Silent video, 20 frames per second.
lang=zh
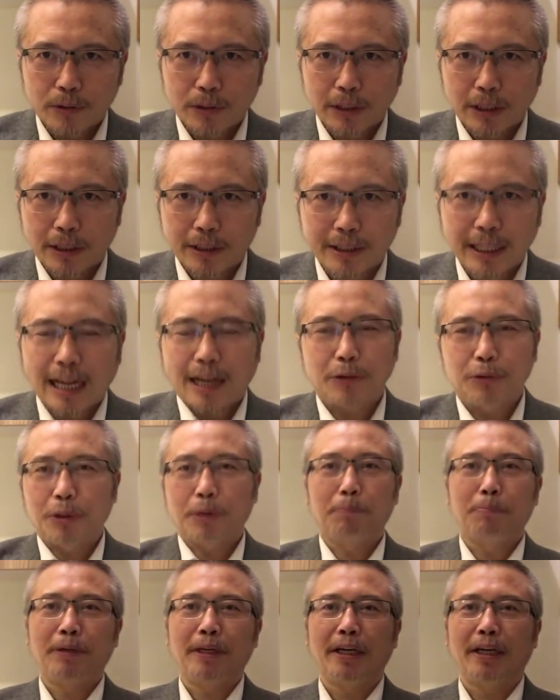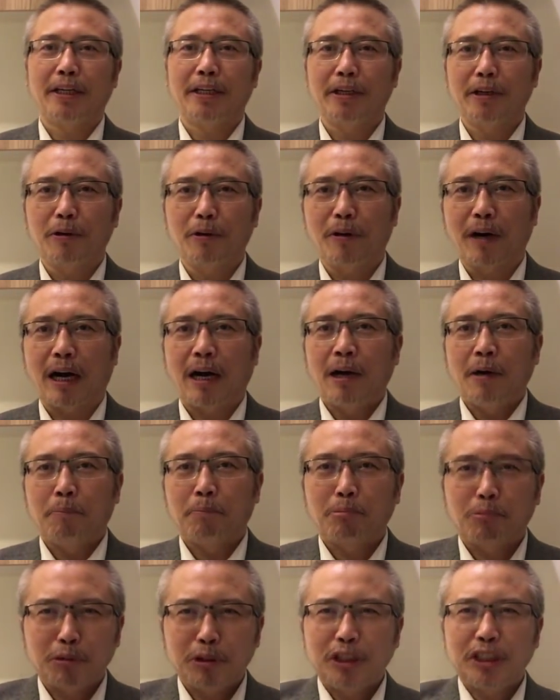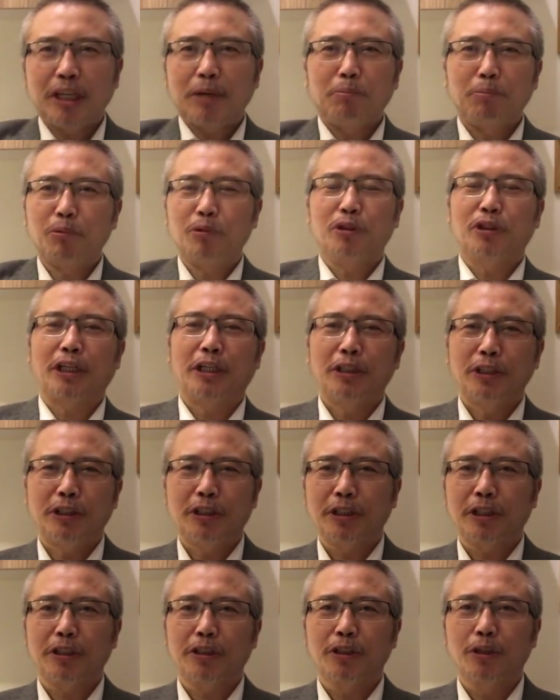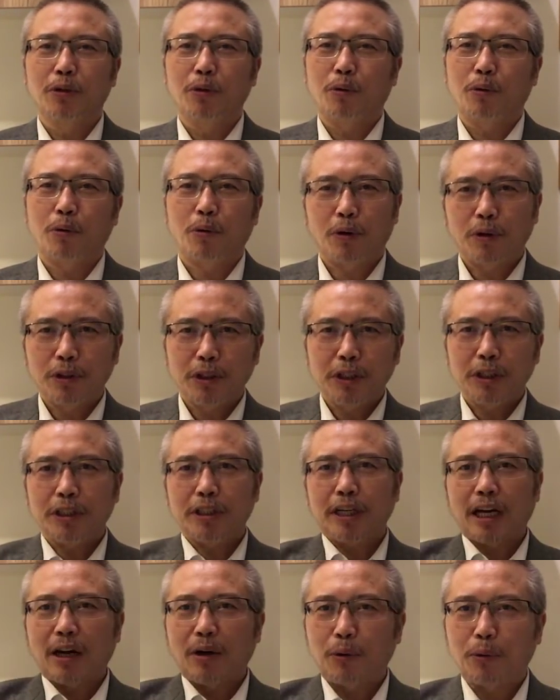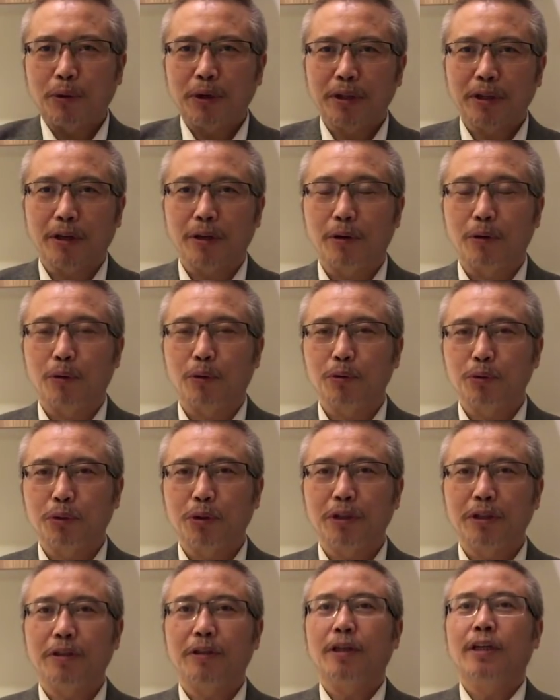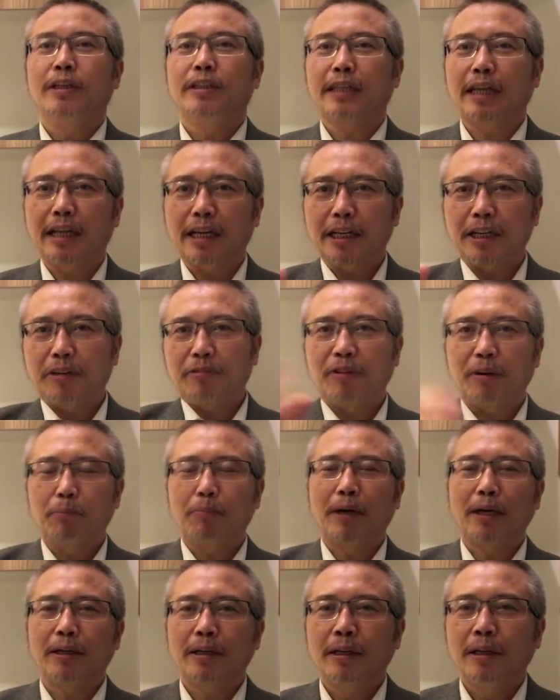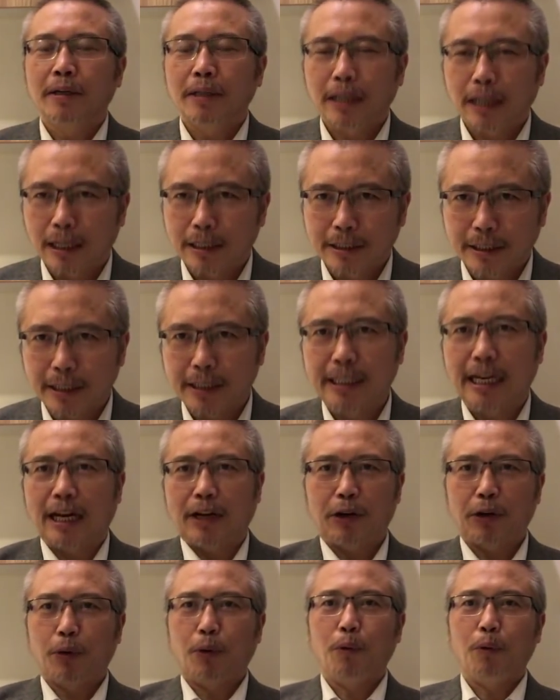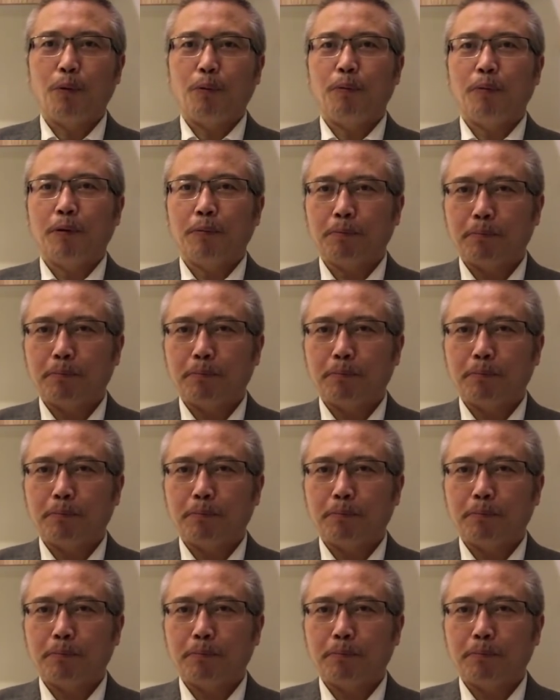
这个大学毕业以后啊，不羡慕城市的生活，毅然回到了农村，在那个地方卖啊，这个养牛，